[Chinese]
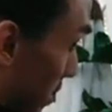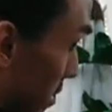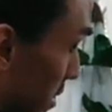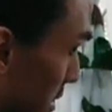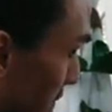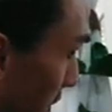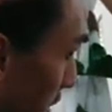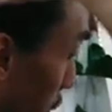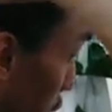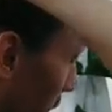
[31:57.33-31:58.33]
巴这个地
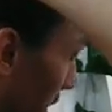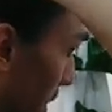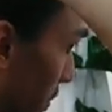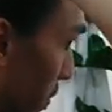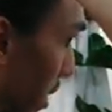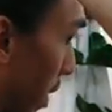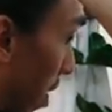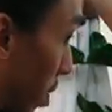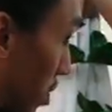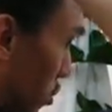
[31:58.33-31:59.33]
方留一点，不要把
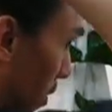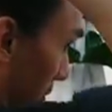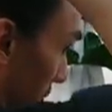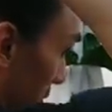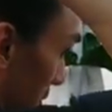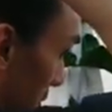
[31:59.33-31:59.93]
它玩出来，